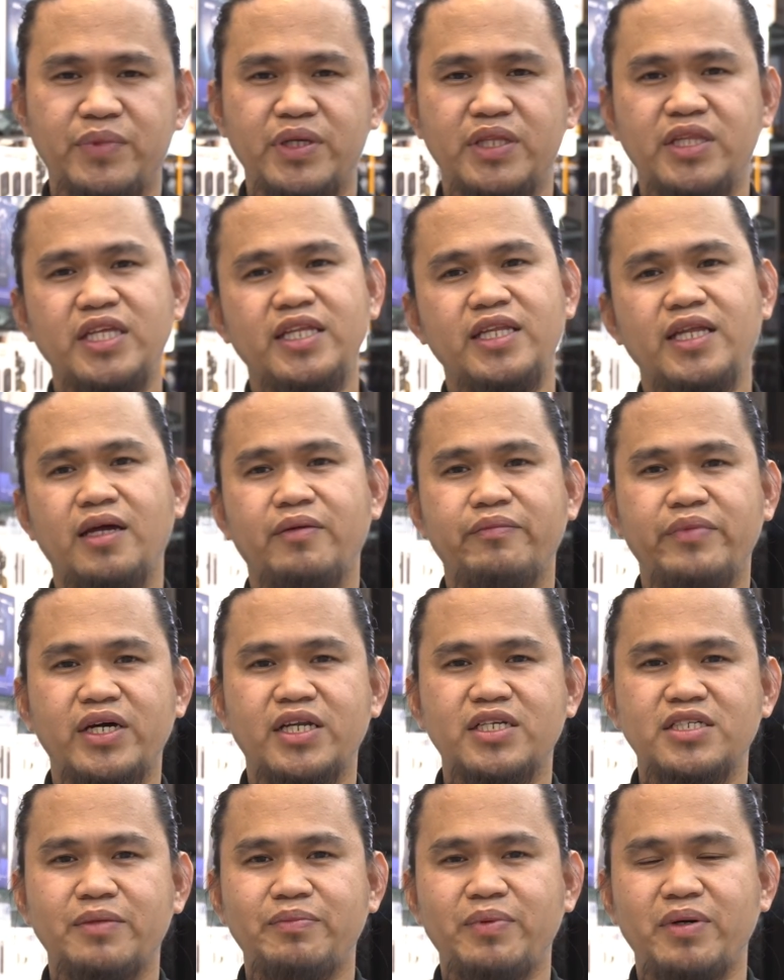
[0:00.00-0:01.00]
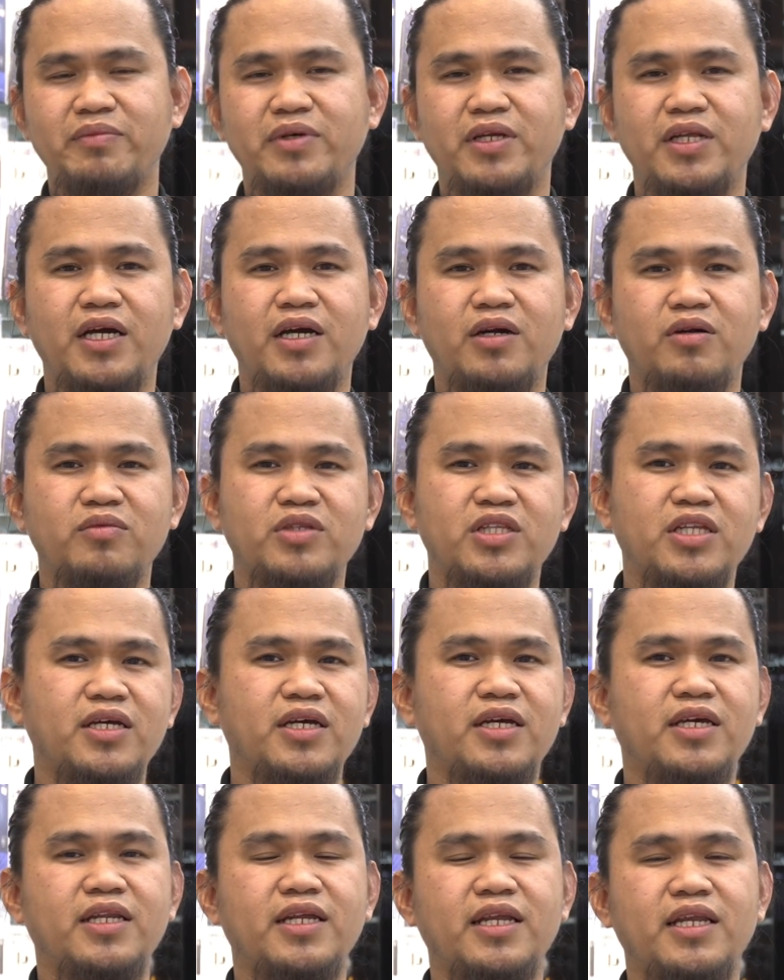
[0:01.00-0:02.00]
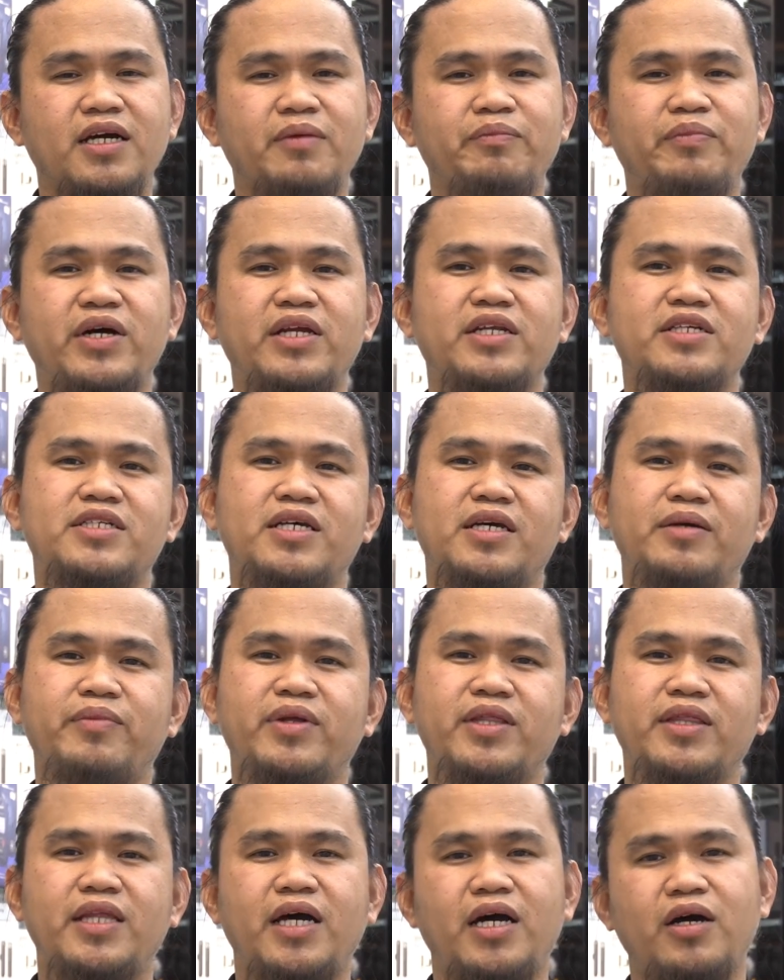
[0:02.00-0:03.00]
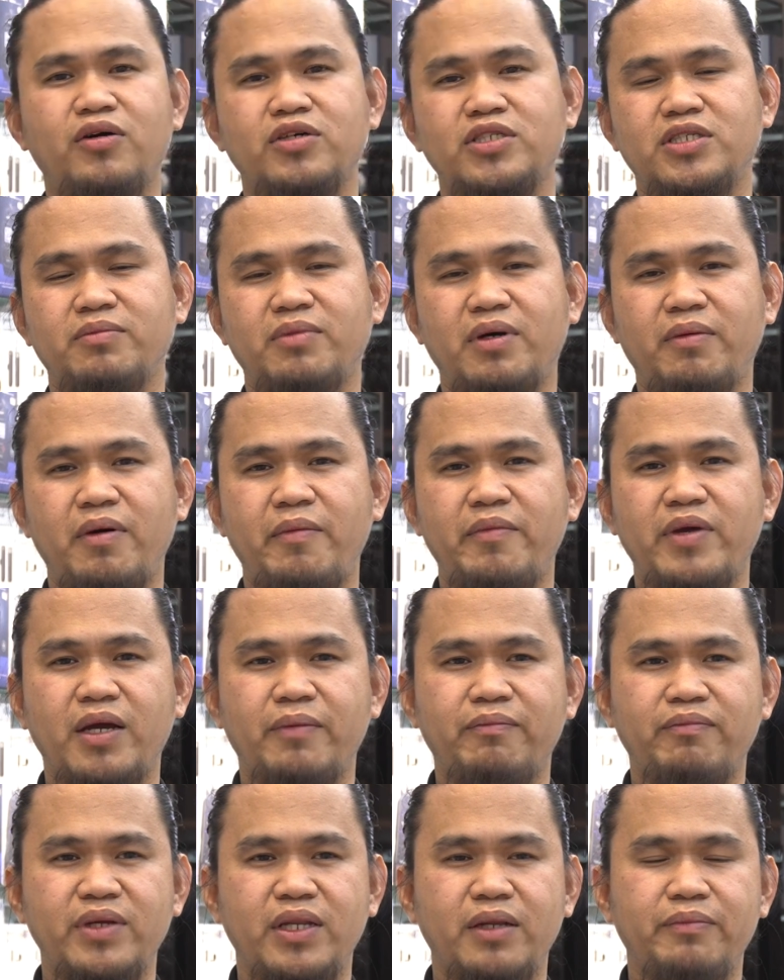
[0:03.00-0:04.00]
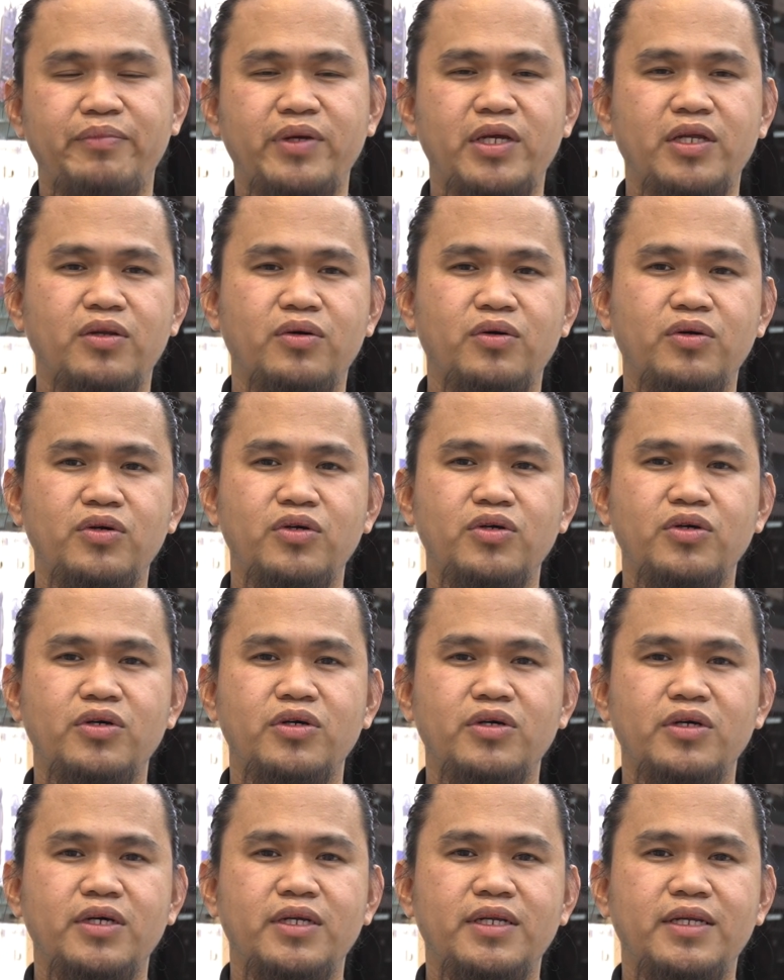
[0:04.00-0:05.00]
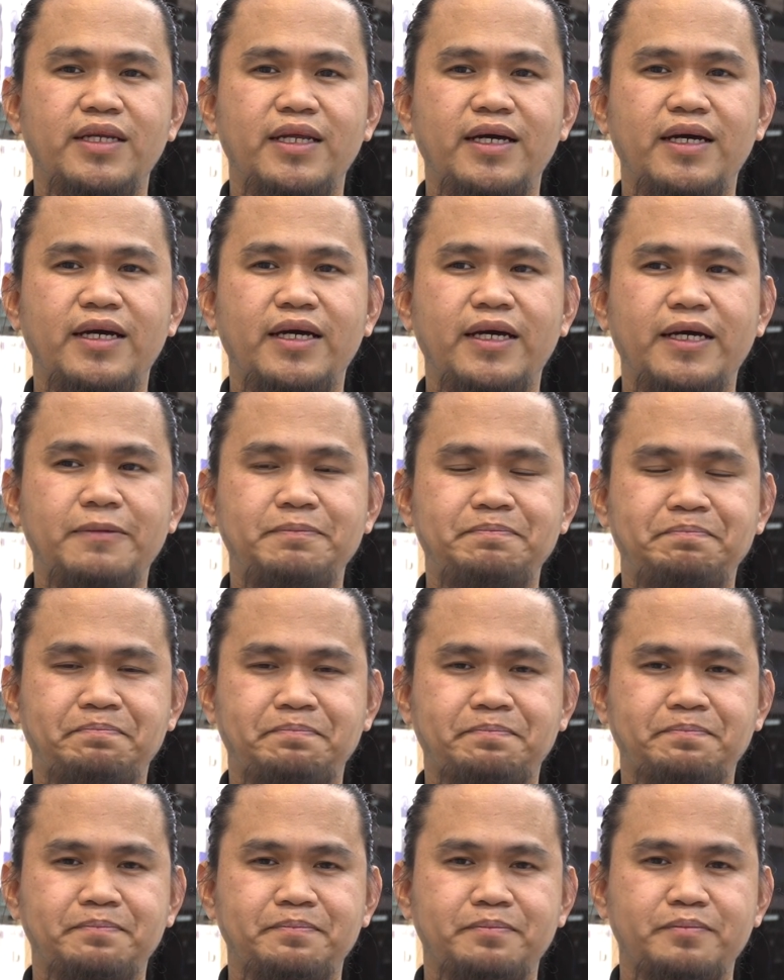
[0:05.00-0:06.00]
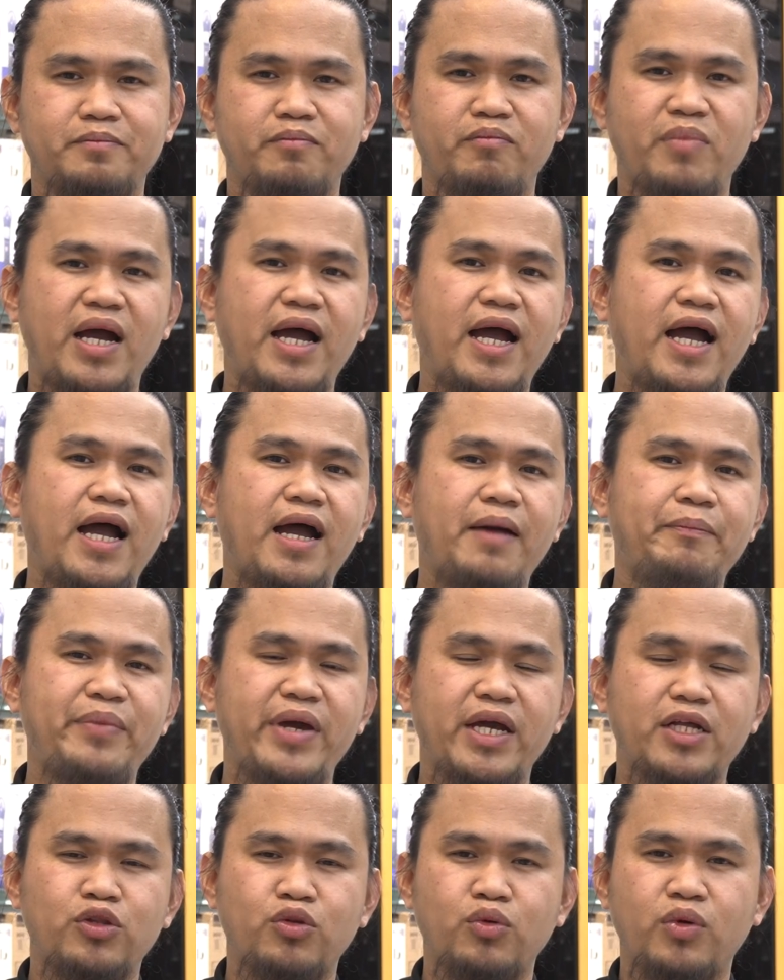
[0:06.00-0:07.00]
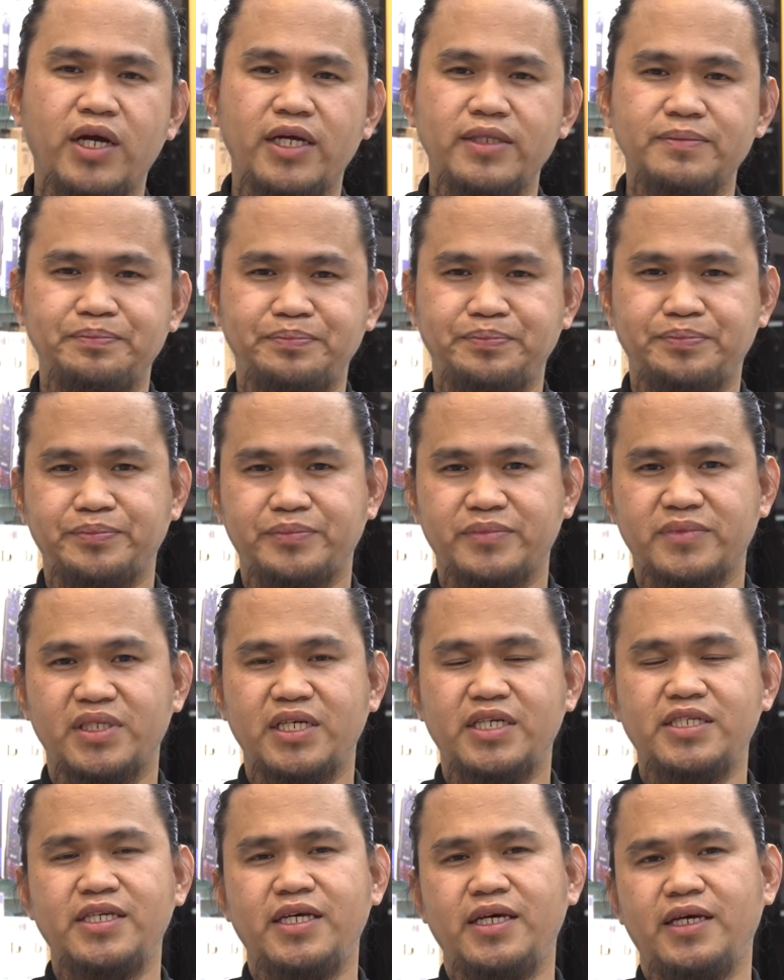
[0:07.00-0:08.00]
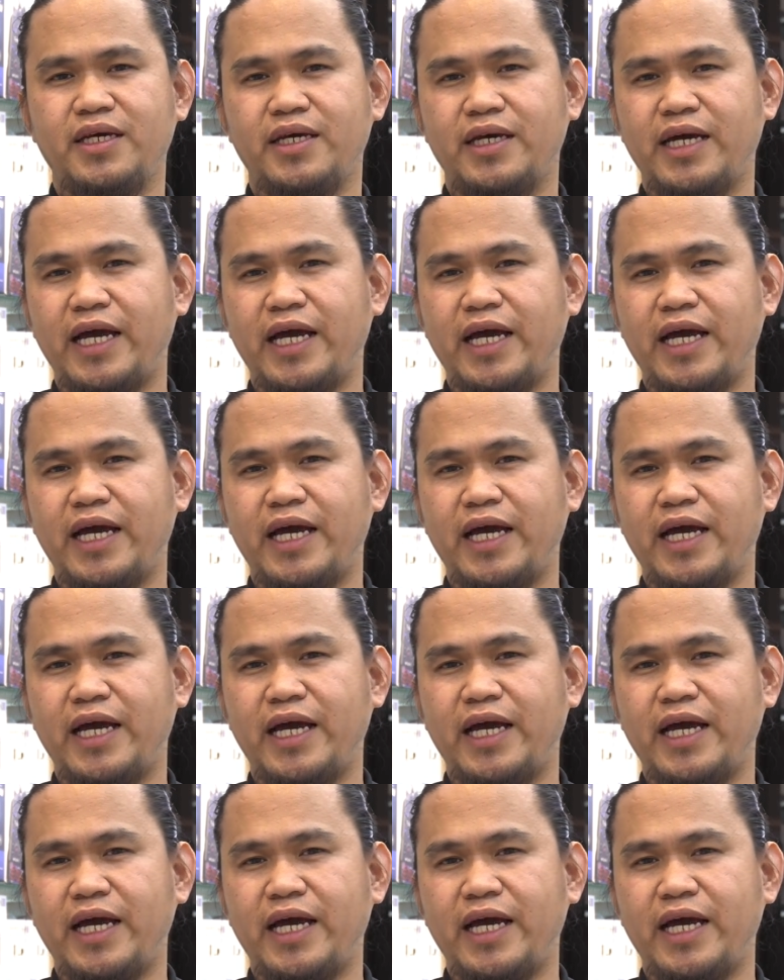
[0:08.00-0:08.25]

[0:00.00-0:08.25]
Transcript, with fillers: hindi na lang para sa pamilya, kundi na lang para sa ibang tao, sa mamamayang Pilipino na maaapektuhan. Kasi